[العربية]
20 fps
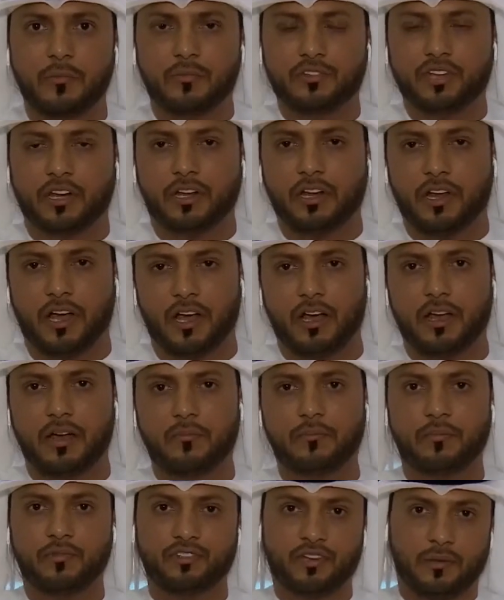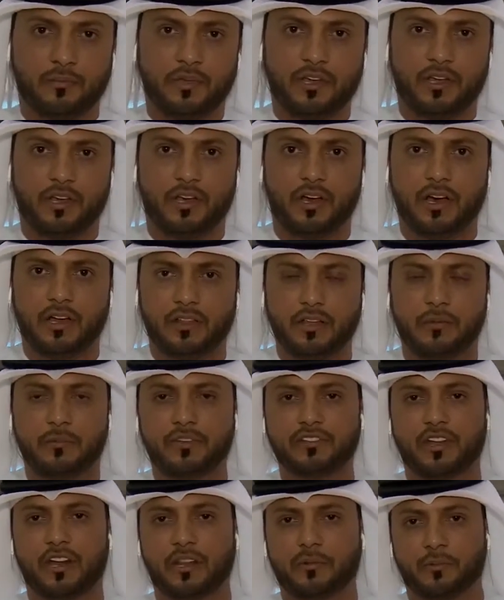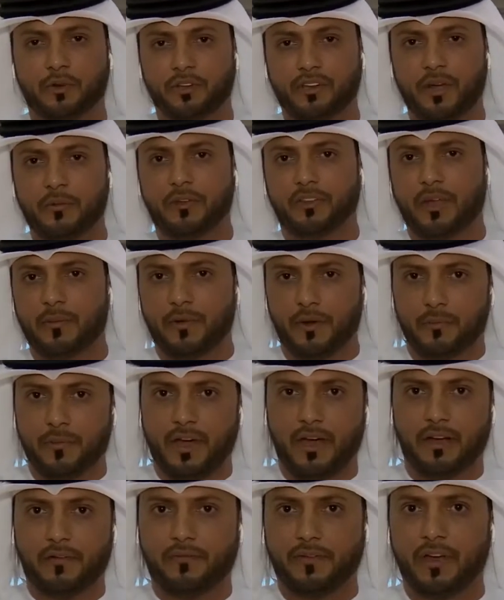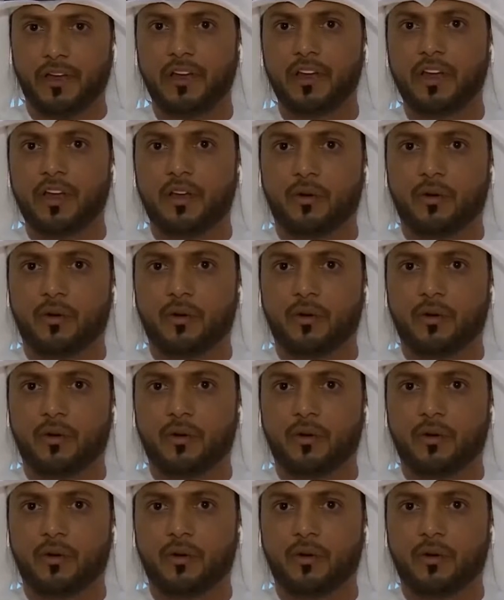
بشكل عام، جميع هذه المجالات مرتبطه بالمعرفه